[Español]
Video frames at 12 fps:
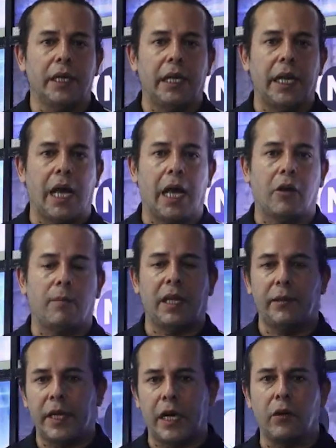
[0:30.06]
en la Copa
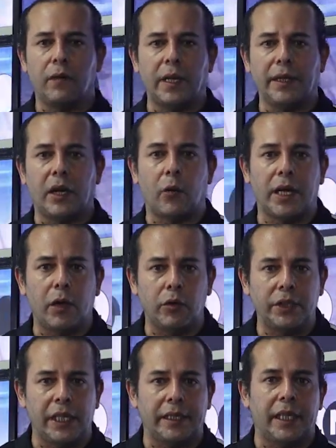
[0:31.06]
de Verano frente a Juan
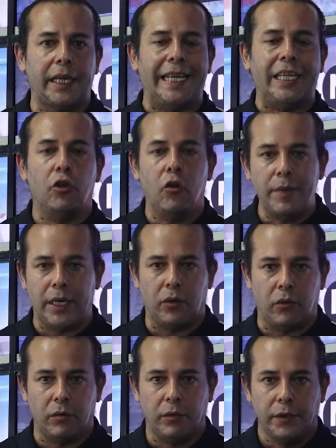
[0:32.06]
Aurich este
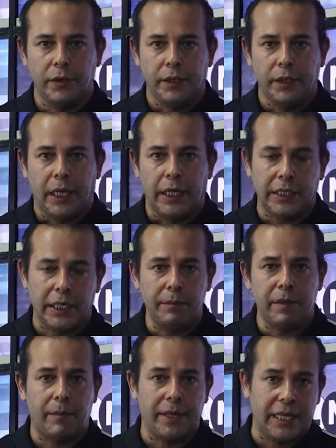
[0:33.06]
domingo. Alianza
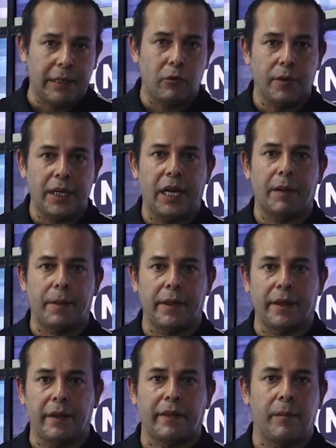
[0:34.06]
Lima mañana volverá a las
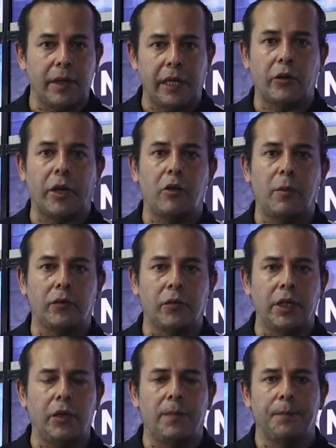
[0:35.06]
prácticas también en horario
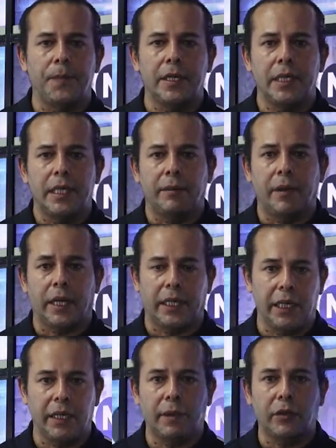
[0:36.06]
matutino,
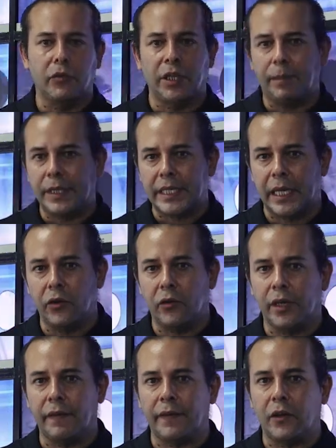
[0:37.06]
aquí en Matute, pensando
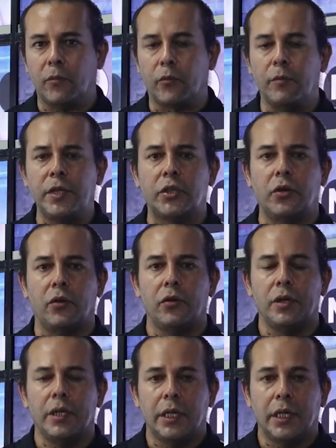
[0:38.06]
en este compromiso
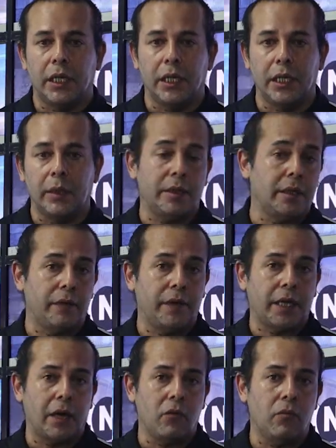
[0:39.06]
que debe
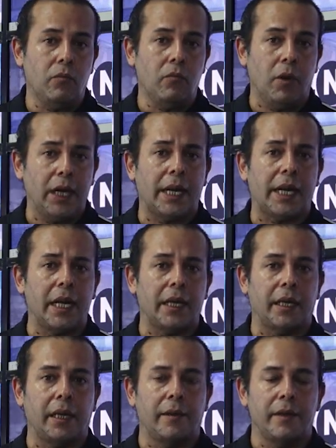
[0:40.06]
significar un buen
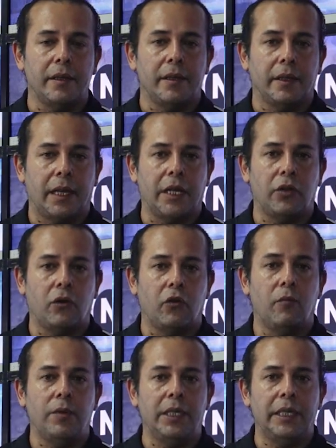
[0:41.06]
arranque del año
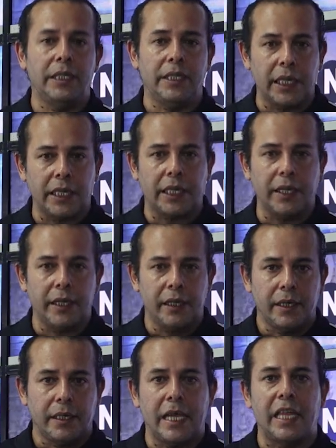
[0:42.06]
2017
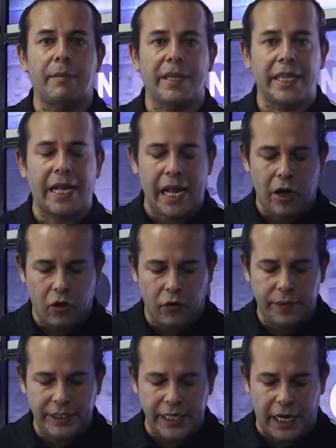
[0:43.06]
ya de manera
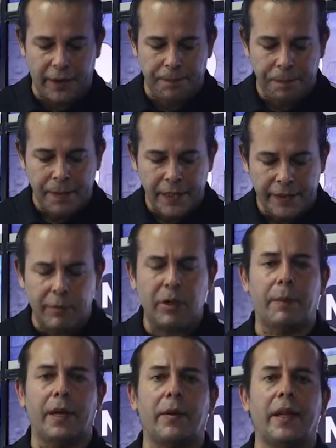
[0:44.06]
oficial. Tenemos
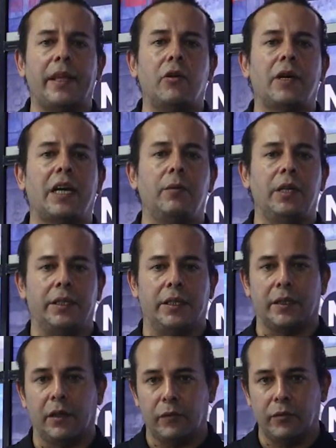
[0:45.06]
la palabra de Oscar
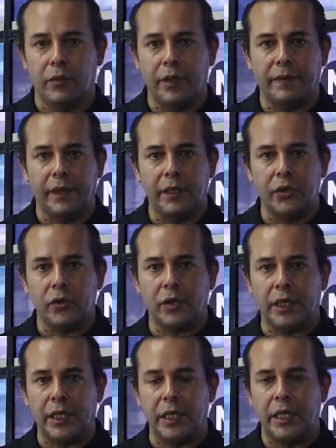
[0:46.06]
Vilches, el futbolista ha dicho
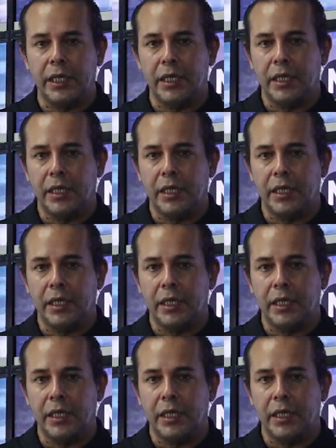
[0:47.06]
que eh,